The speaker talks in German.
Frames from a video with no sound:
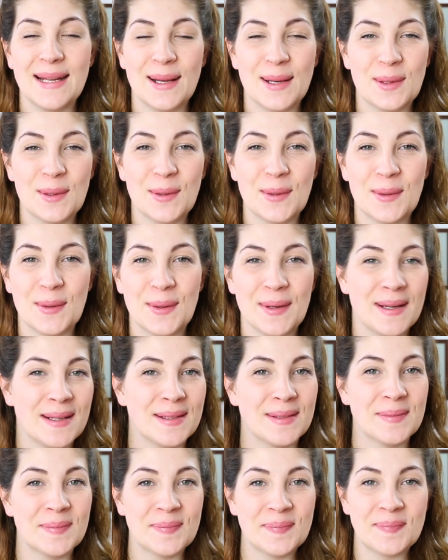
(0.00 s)
Hallo.
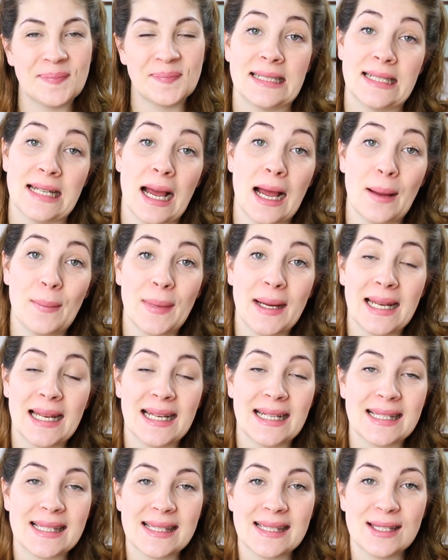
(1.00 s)
Da mein
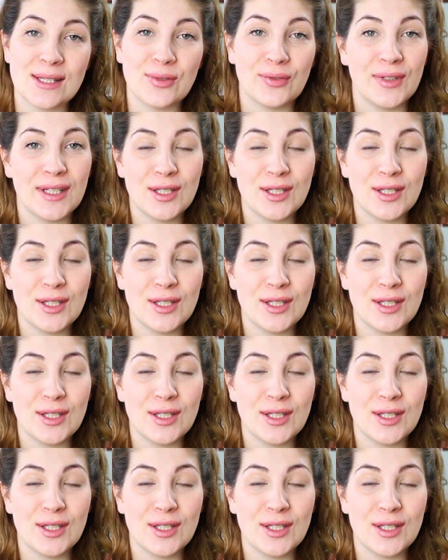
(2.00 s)
letztes